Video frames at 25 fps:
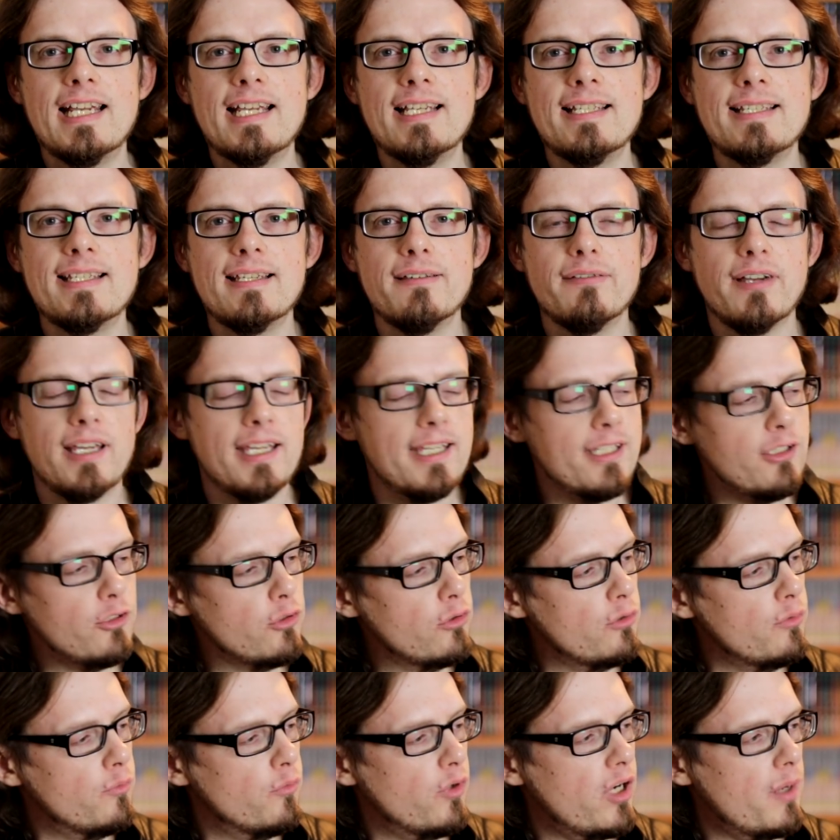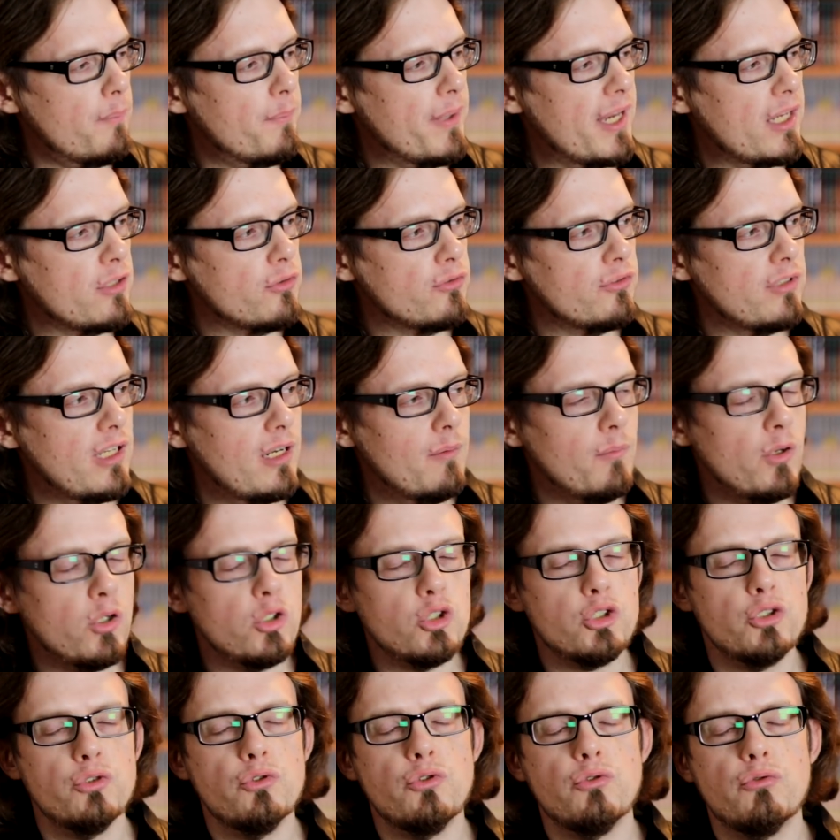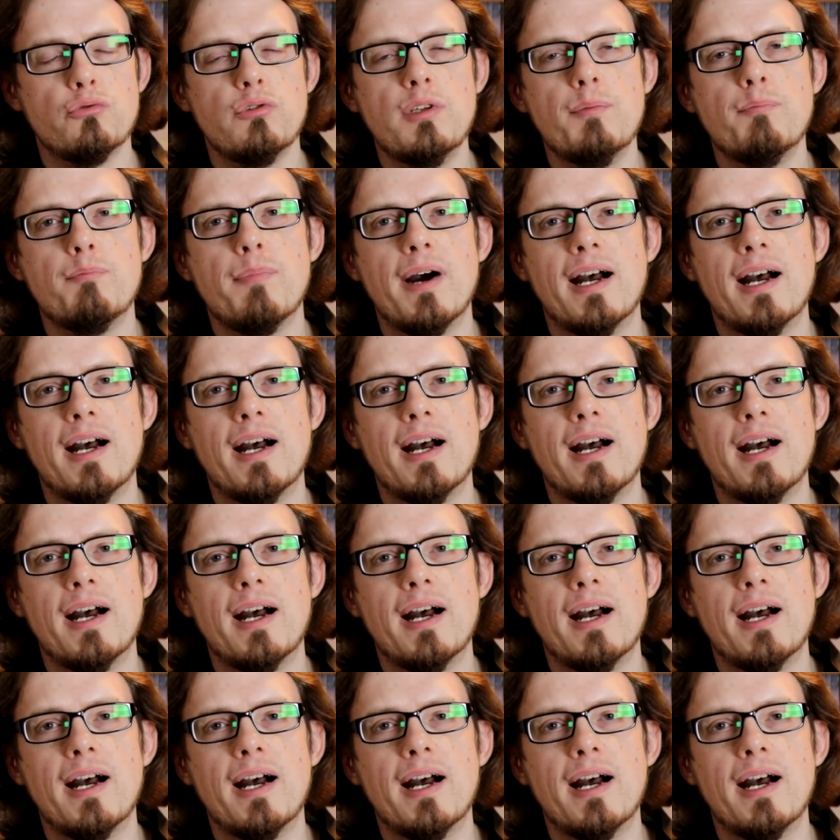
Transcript: et c'est vrai que moi personnellement je ne suis